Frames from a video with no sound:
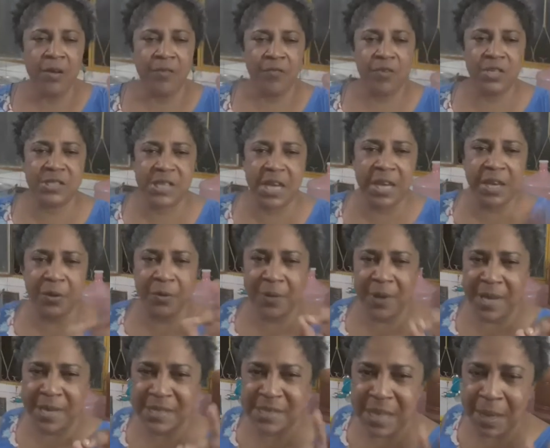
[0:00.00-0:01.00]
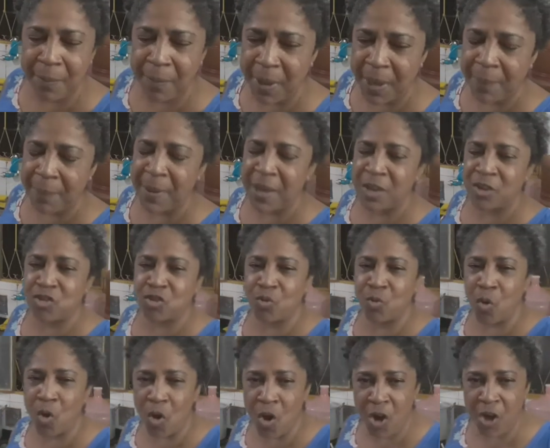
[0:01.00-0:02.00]
Você que não receber beijo
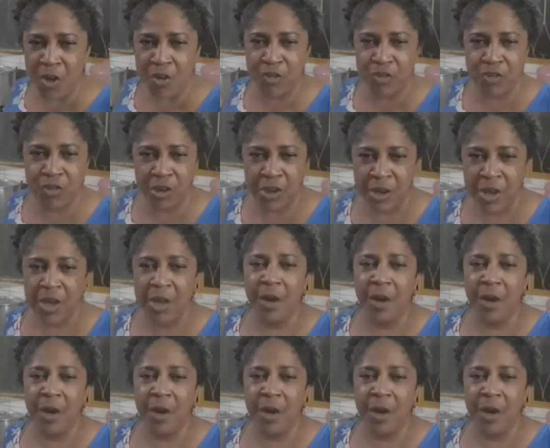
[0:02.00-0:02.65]
hoje,